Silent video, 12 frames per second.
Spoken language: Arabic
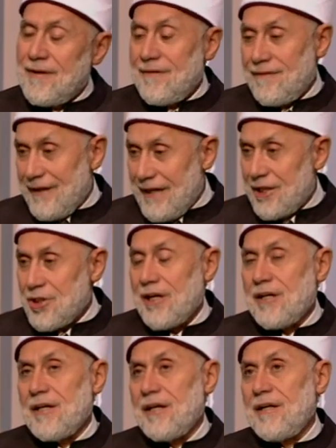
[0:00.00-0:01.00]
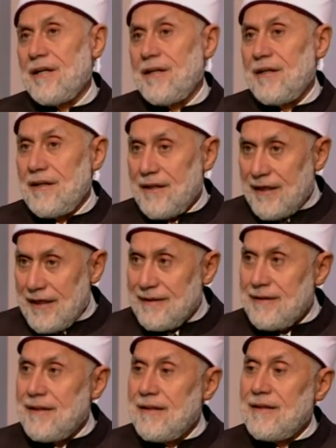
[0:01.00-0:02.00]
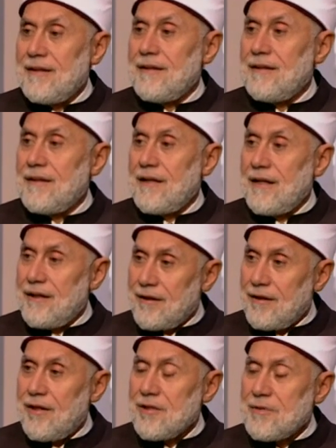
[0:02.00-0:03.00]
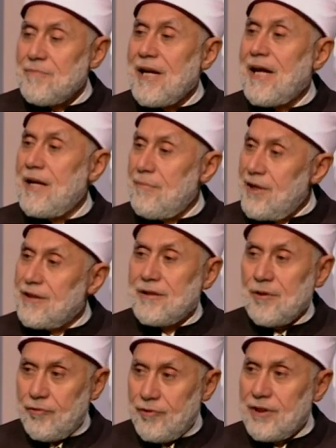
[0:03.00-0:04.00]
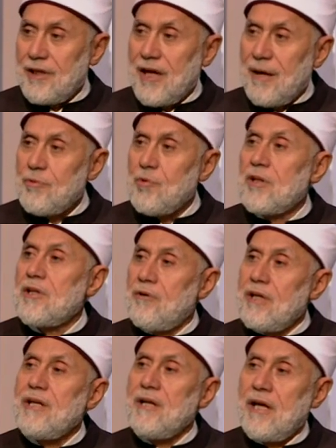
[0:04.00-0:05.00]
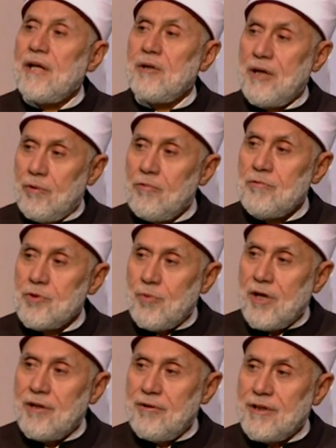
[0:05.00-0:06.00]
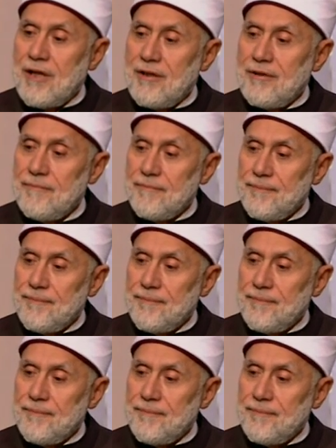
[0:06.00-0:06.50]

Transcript: فلا شك أن الإخلاص من علامات توفيق العبد وتولي الله له سبحانه وتعالى مولانا